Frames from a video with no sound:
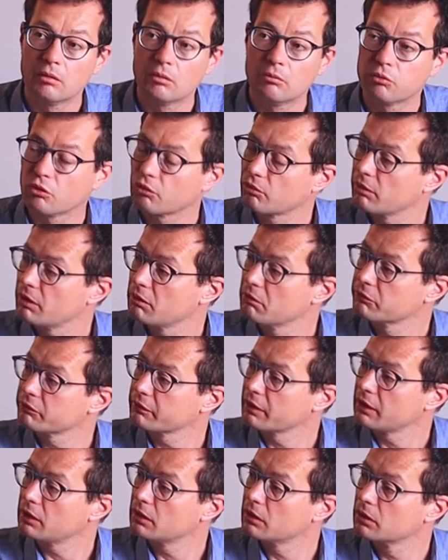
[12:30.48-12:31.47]
Pourquoi le
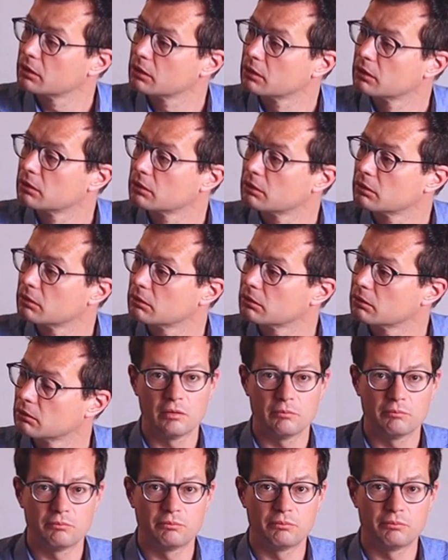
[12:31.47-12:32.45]
sel
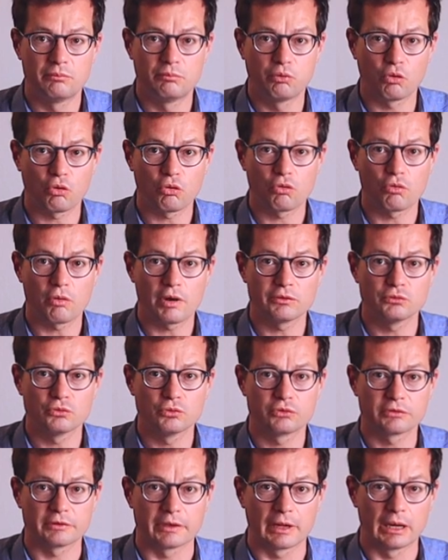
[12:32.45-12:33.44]
Pourquoi du
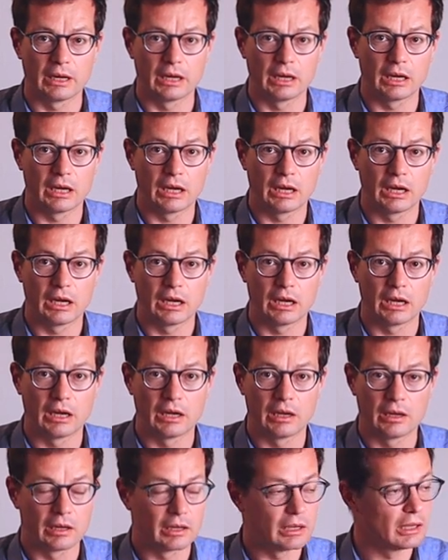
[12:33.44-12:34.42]
sel
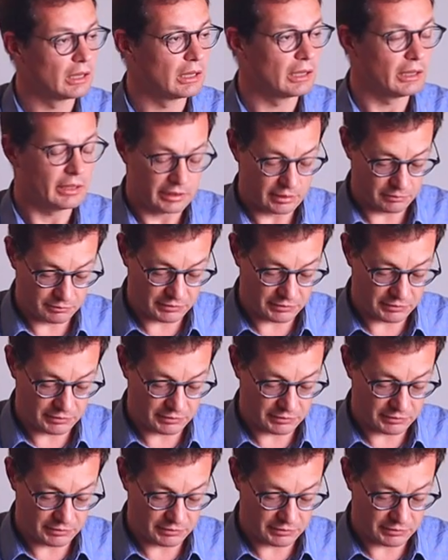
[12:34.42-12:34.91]
Eh